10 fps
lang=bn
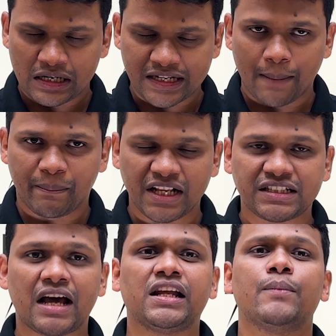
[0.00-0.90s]

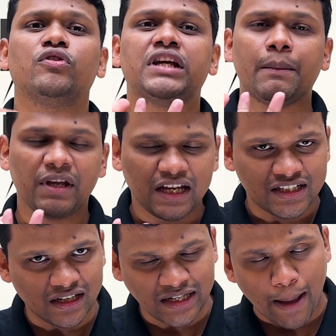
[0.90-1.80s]
টেম্পারেচার এবং
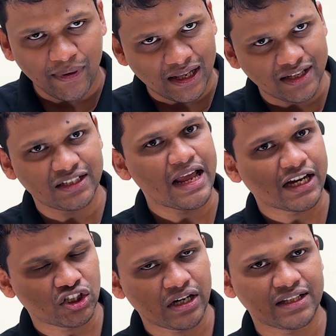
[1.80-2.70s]
কেমিকেশন কেমিক্যালের যে
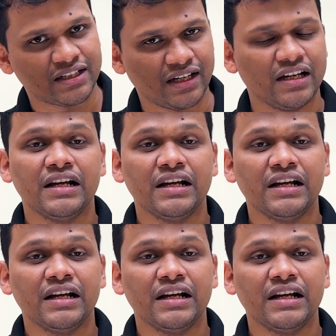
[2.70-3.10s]
রিয়াকশন আছে